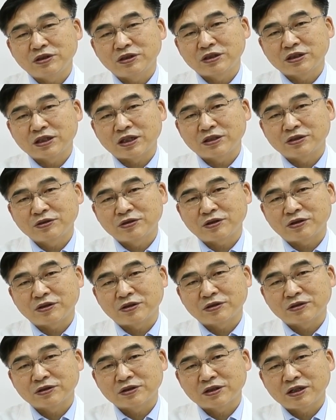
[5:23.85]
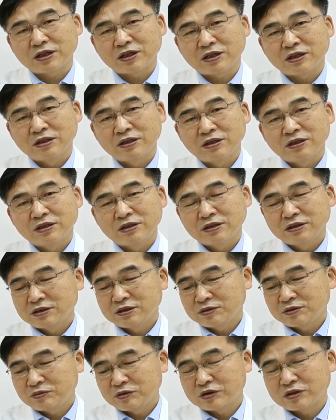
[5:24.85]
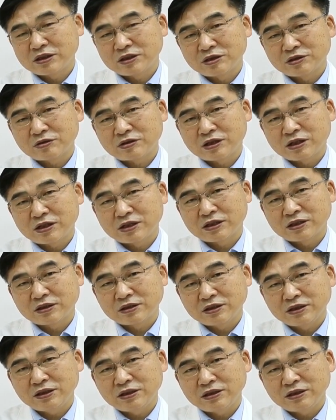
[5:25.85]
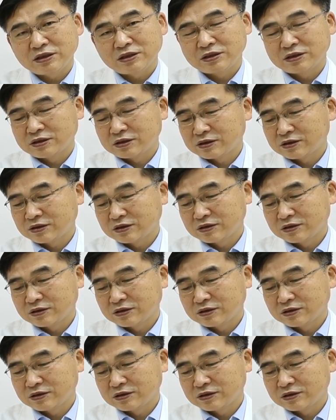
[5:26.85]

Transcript: 겠죠 그러니까 심혈관 질환이 이제